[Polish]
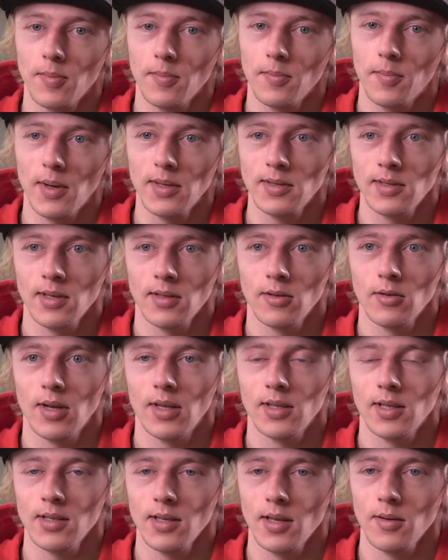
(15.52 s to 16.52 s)
pasja do
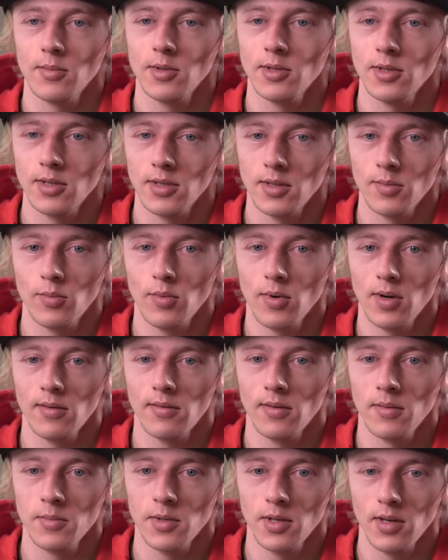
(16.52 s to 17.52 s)
latania myślę, że była
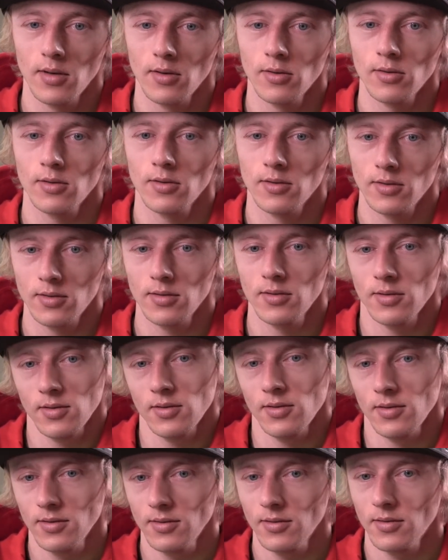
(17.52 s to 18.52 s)
we mnie od,
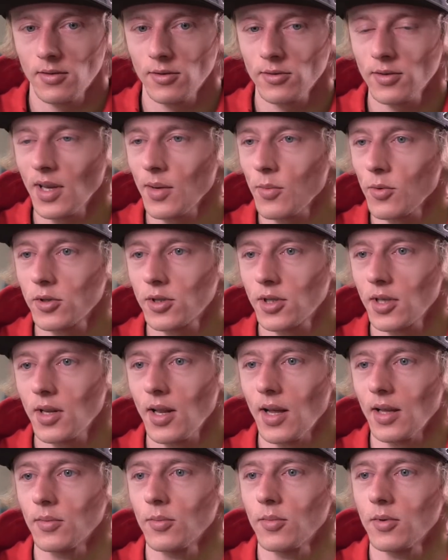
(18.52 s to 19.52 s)
y, od najmłodszych
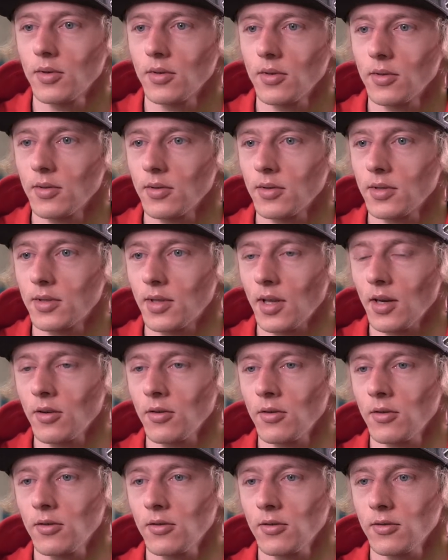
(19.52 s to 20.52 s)
lat, bo z
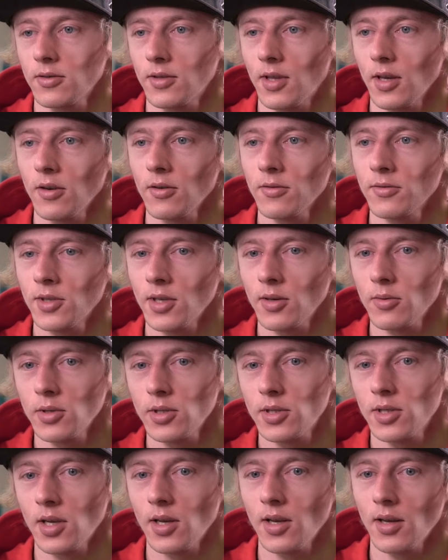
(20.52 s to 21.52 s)
tego, z, tego wzięły
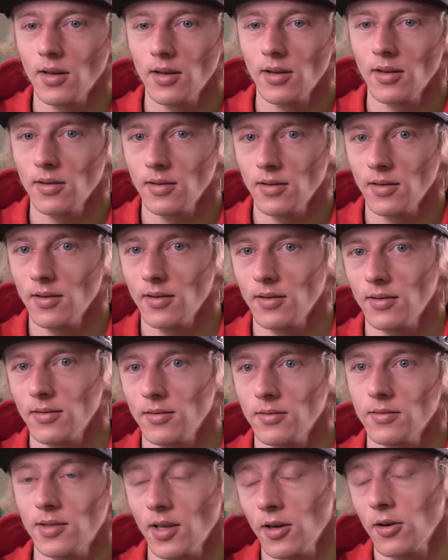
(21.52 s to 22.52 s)
się,
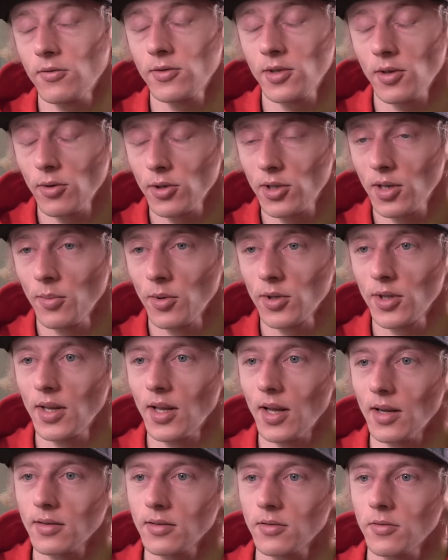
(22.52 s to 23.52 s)
y, z tego wzięło się
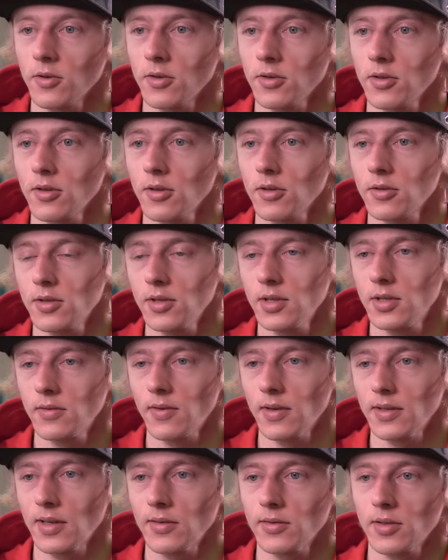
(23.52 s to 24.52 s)
modelarstwo, do
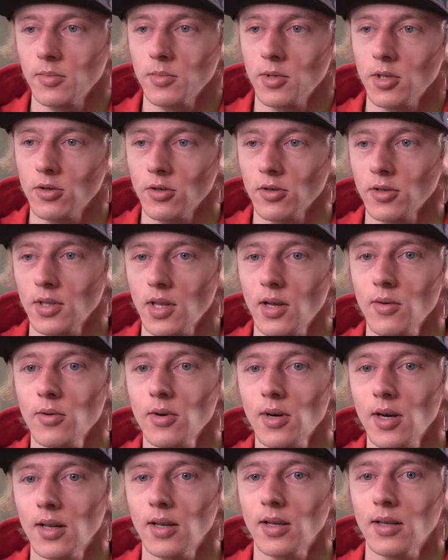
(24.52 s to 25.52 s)
lotnictwa zawsze mnie
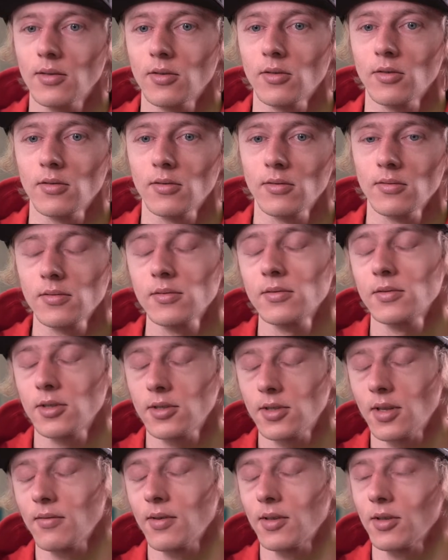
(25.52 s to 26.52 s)
ciągnęło, ale no,
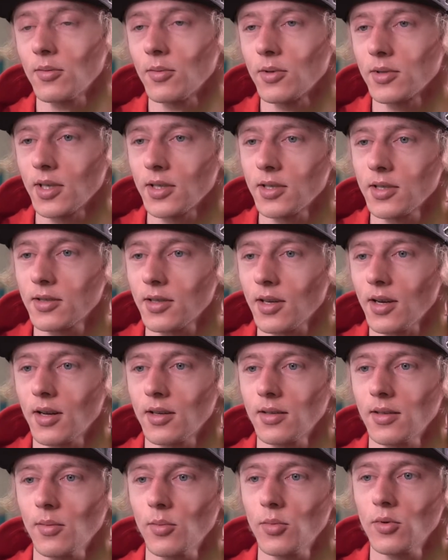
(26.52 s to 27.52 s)
gdzieś tam wiadomo, dla
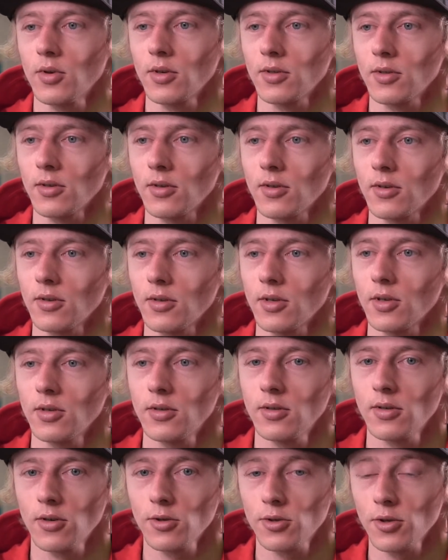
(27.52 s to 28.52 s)
dziecka nie było to
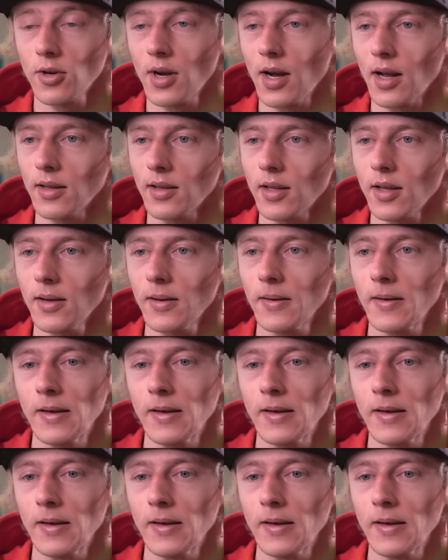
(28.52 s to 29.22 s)
osiągalne.